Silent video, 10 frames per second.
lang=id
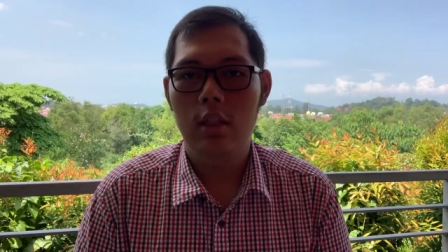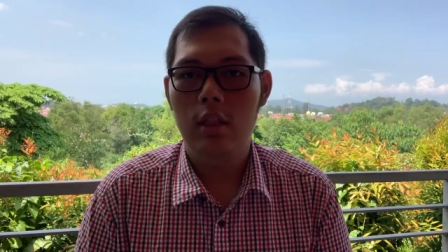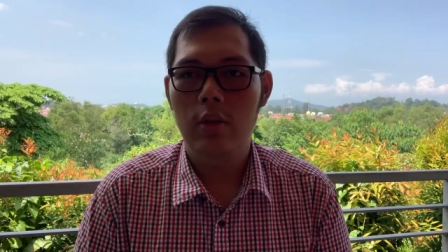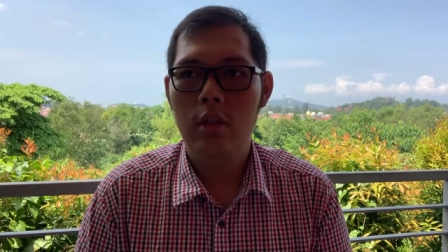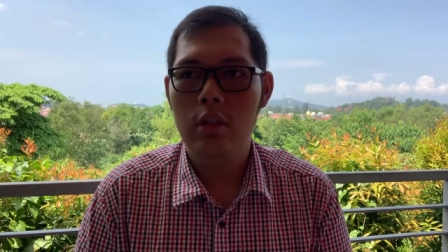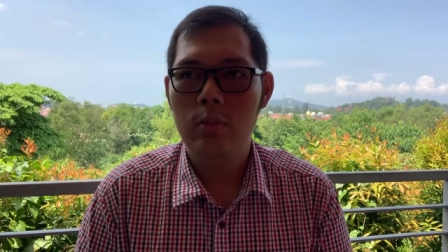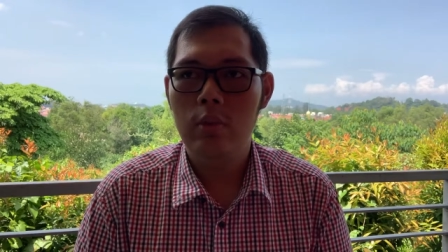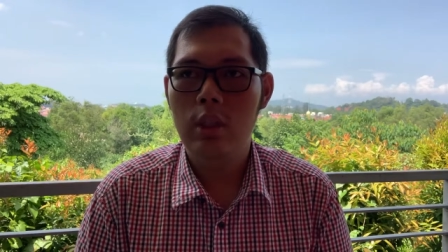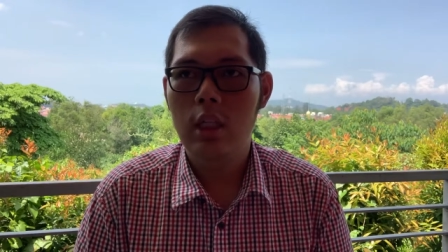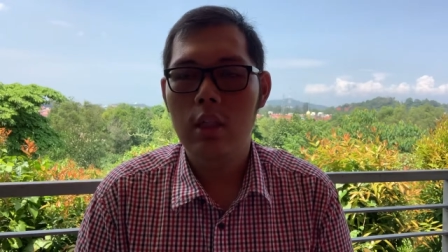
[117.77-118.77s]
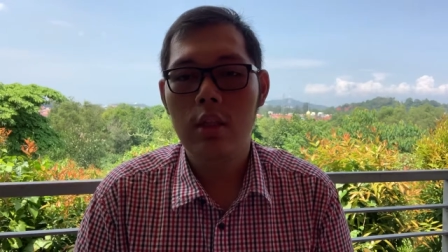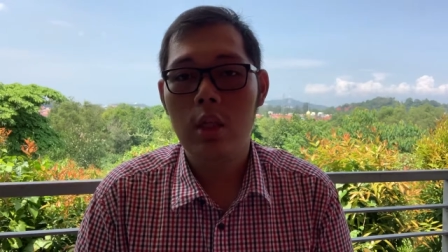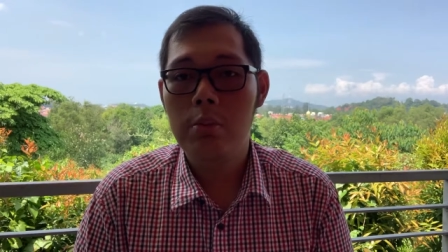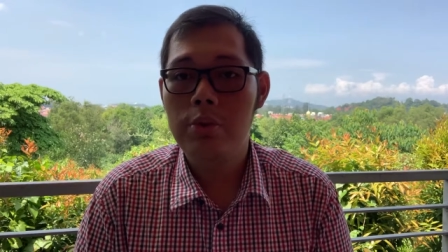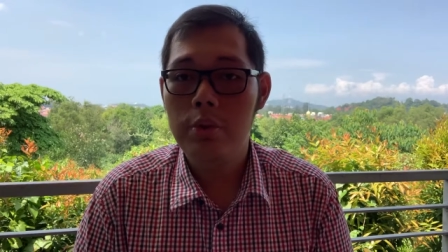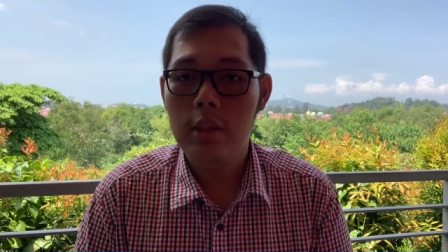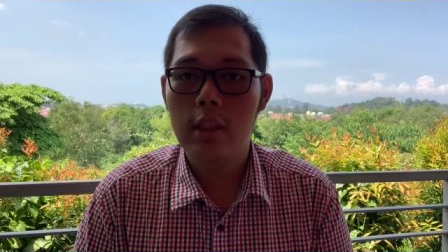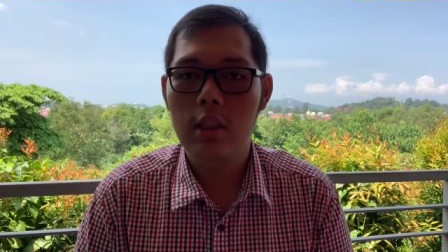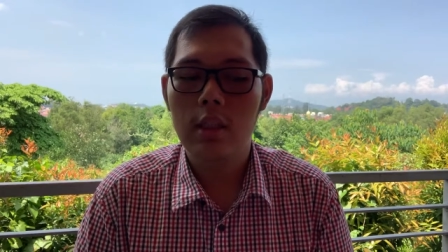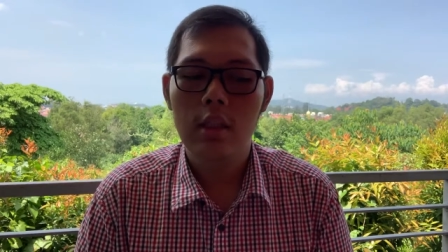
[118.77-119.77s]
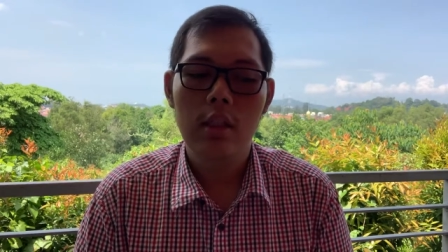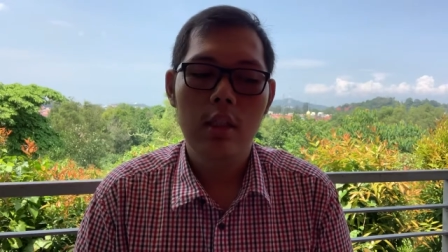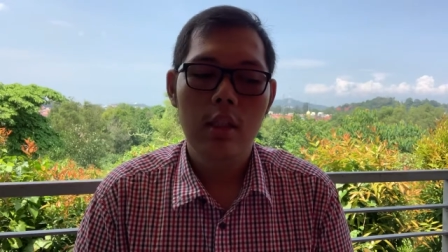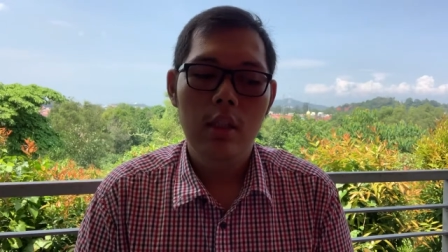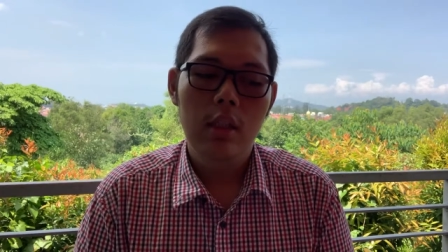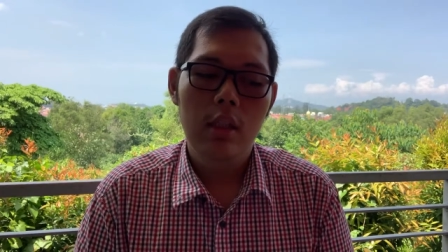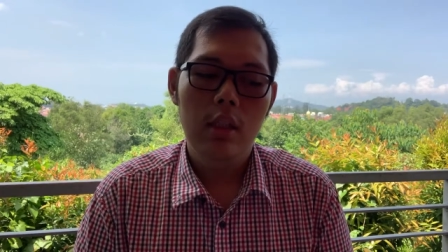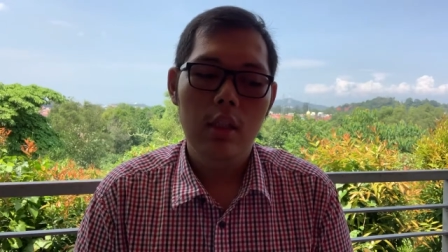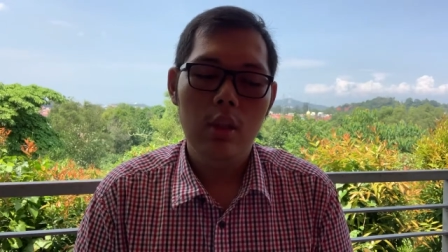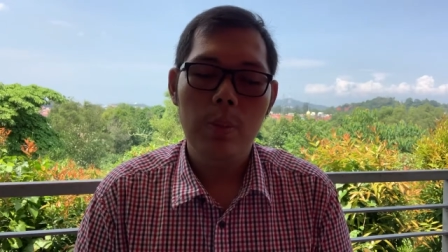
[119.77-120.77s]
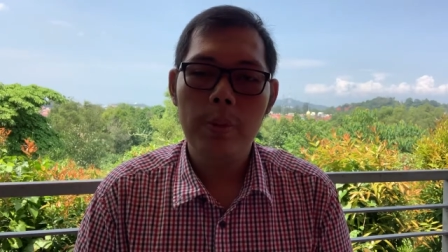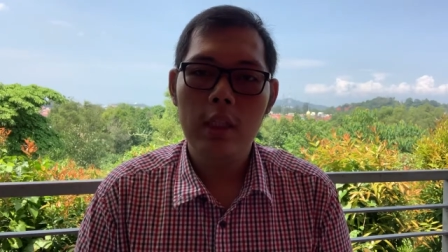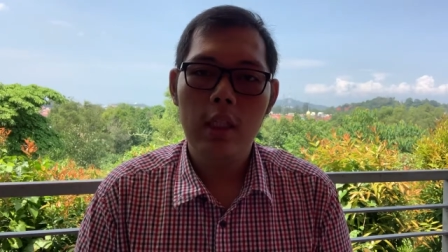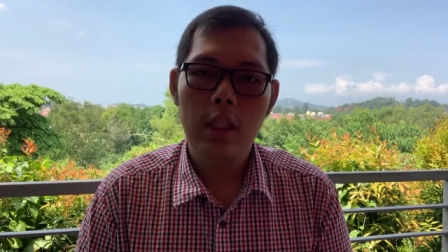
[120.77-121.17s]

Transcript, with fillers: atau yang disebut dengan troubleshooting. Ya, topik